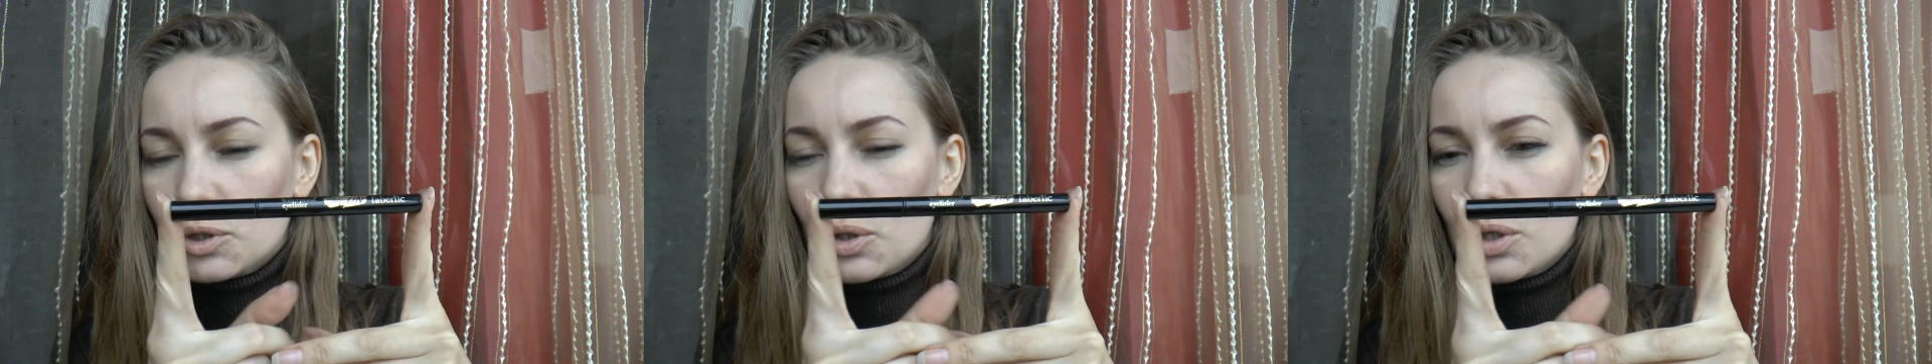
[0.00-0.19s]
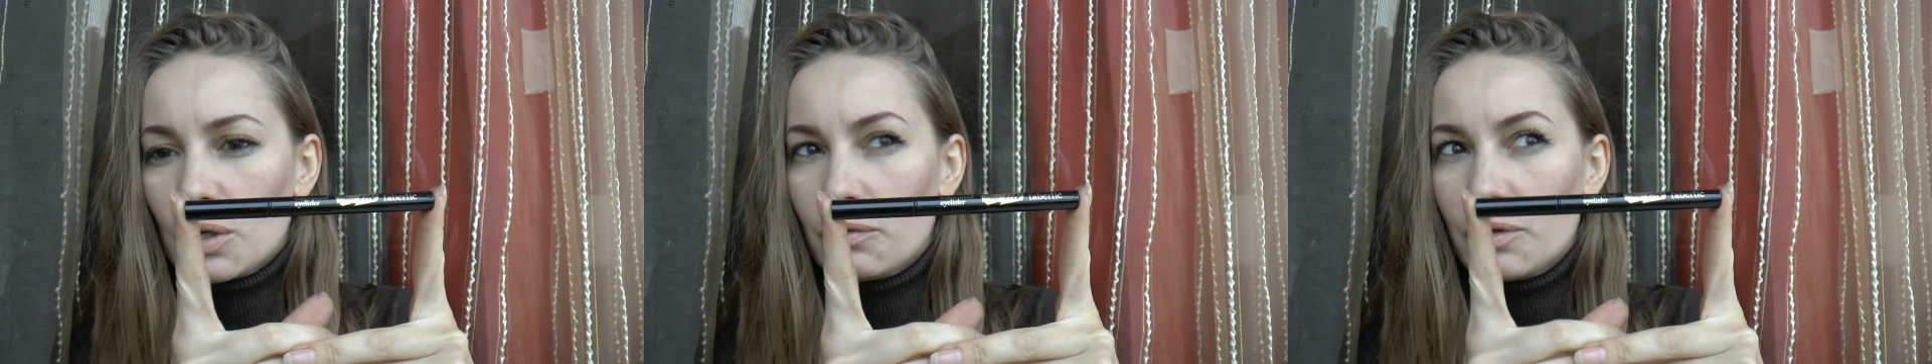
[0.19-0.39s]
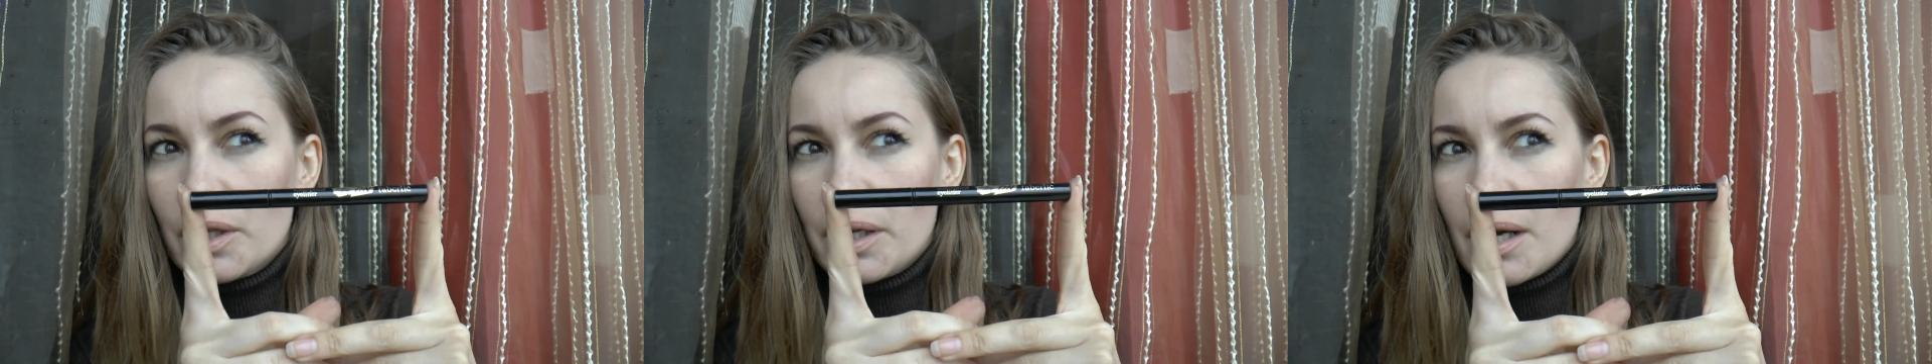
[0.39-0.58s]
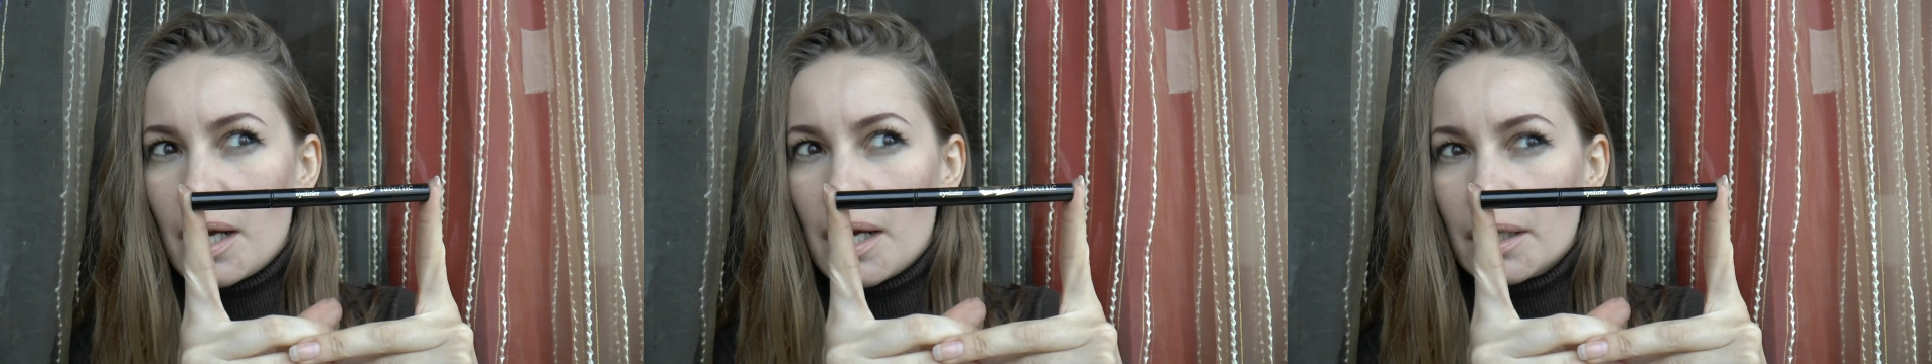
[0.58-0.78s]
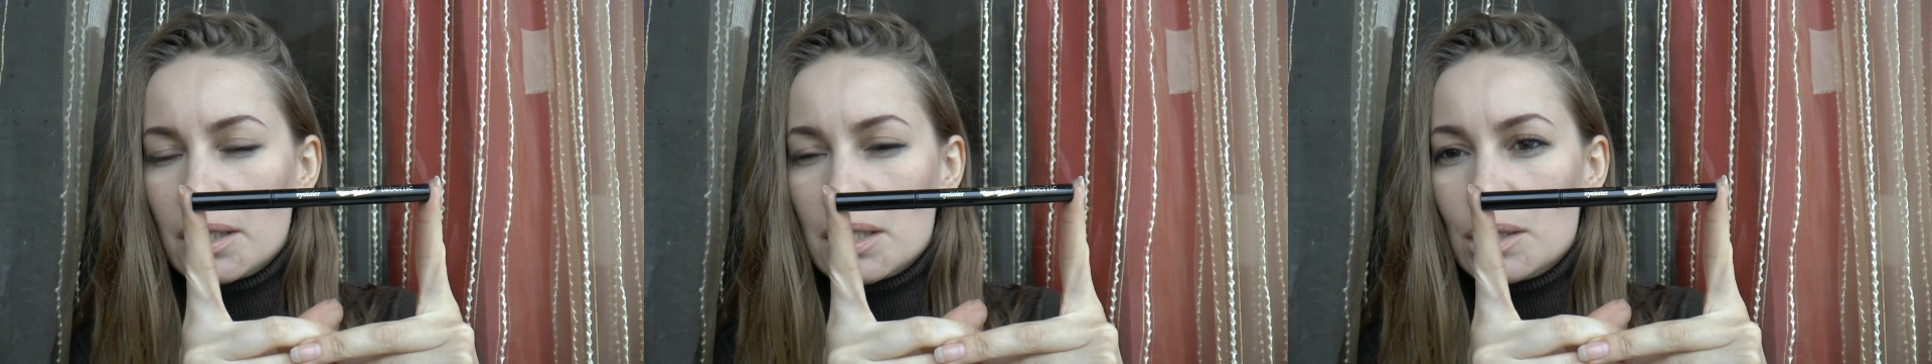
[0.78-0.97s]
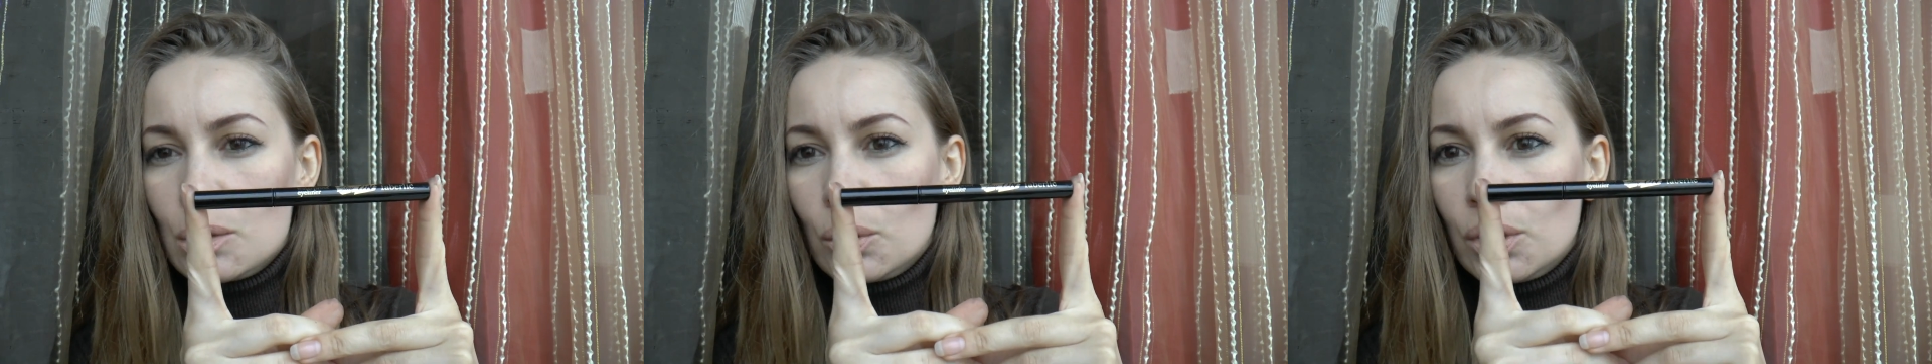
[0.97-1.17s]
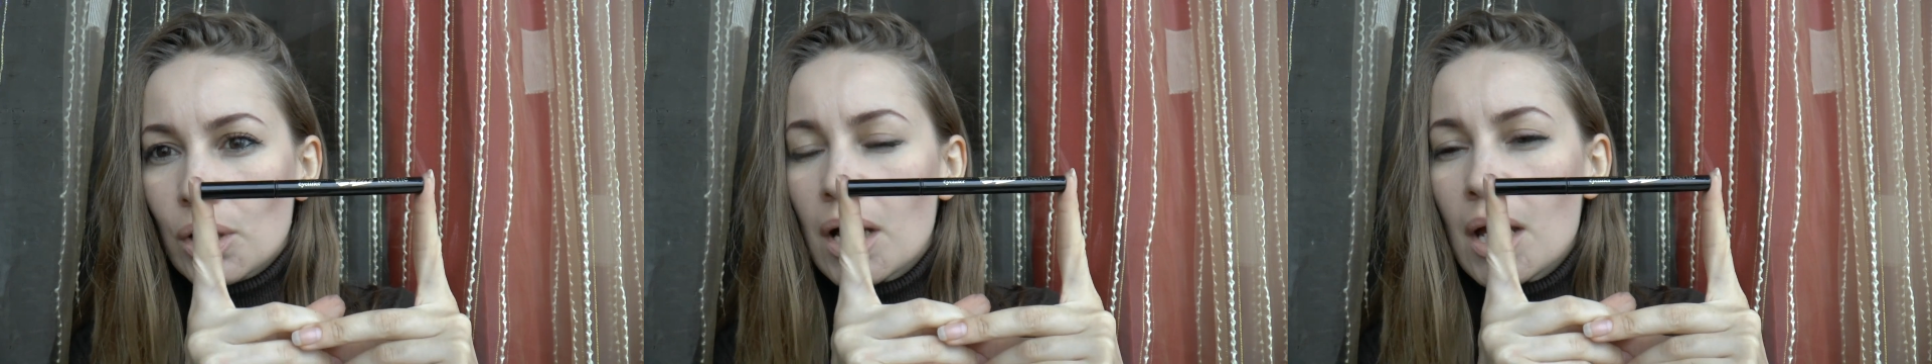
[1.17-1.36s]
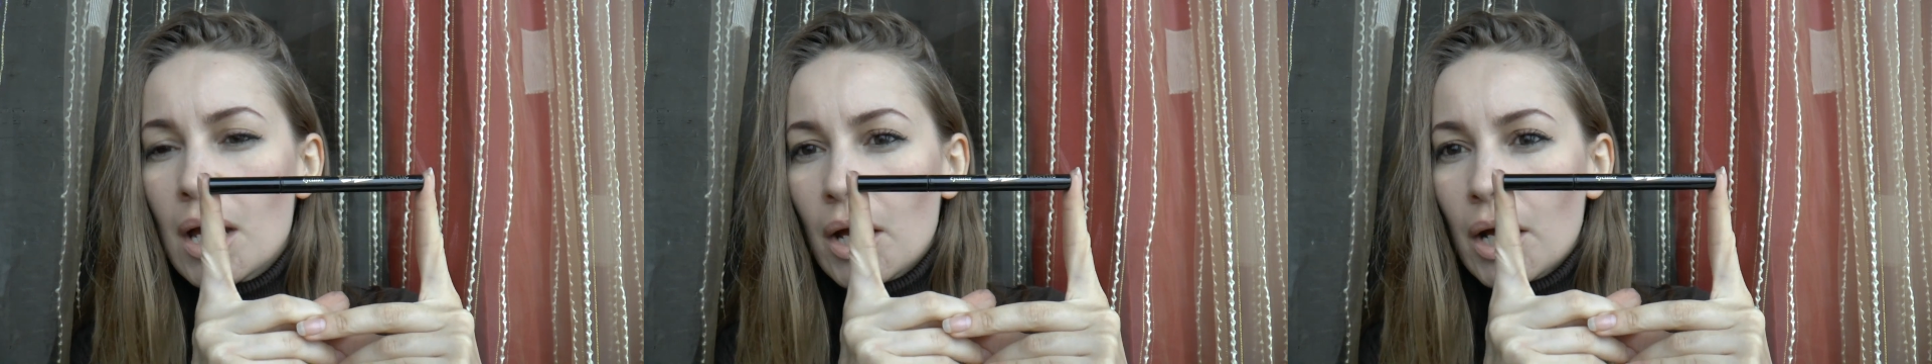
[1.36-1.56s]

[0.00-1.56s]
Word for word: только в Лореале она стоила